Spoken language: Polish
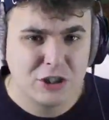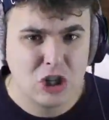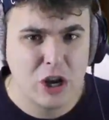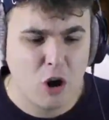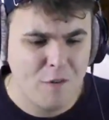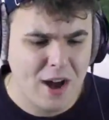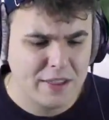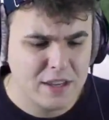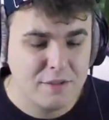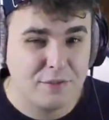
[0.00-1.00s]
czyli
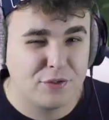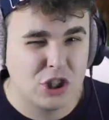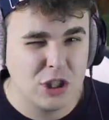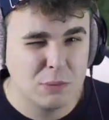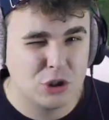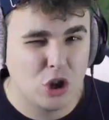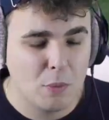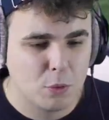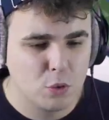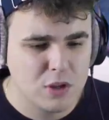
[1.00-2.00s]
chowany w czyimś
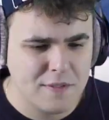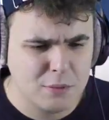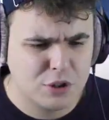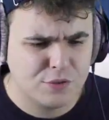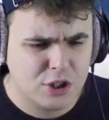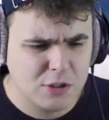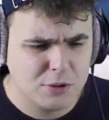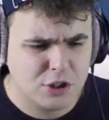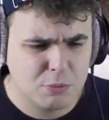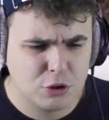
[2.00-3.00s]
domku Nie wiem czy w
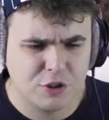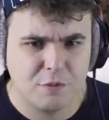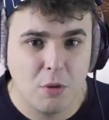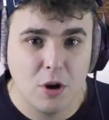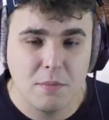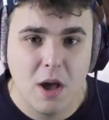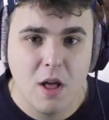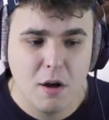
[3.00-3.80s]
czyimś, czy może w moim moim,